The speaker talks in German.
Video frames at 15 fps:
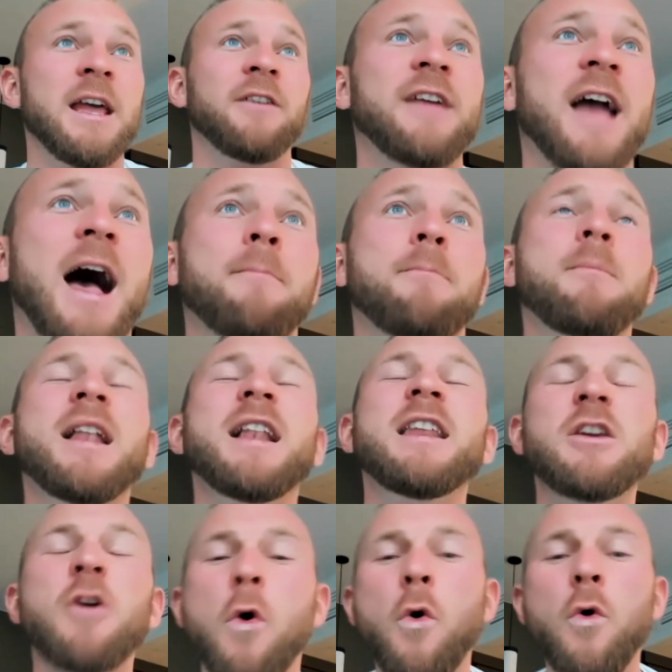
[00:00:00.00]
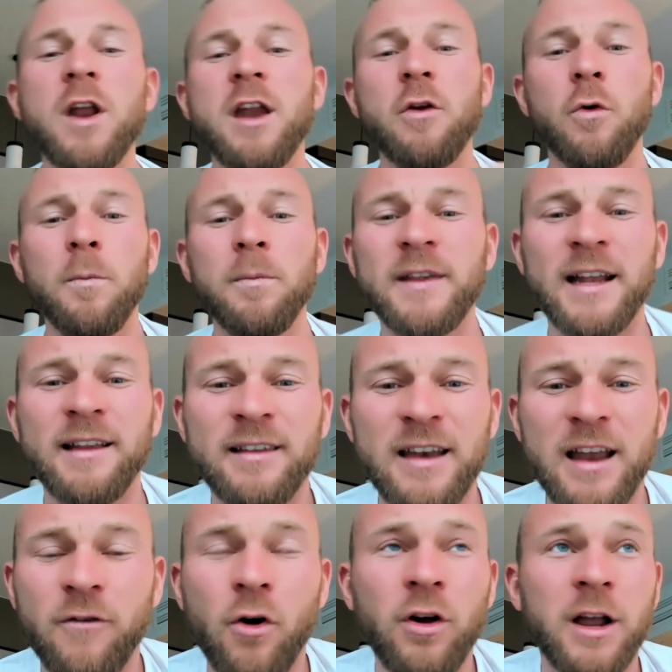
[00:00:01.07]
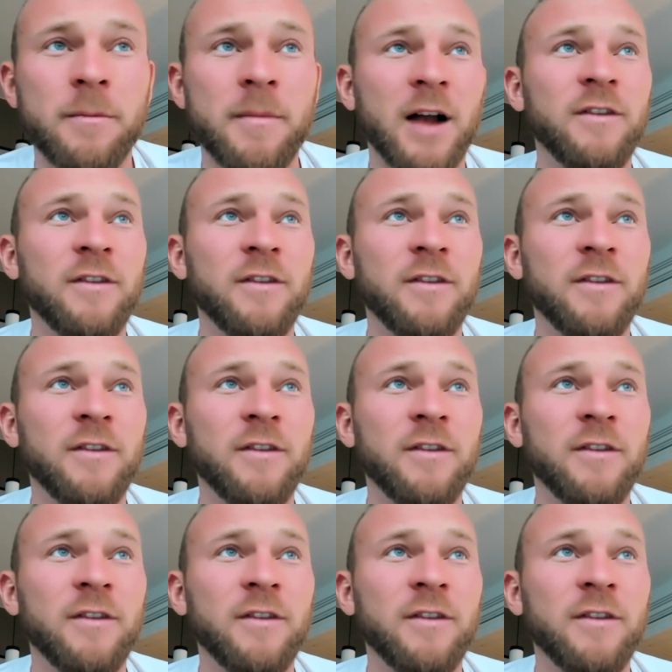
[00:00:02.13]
Wir haben Millionen Umsätze in der Woche gemacht.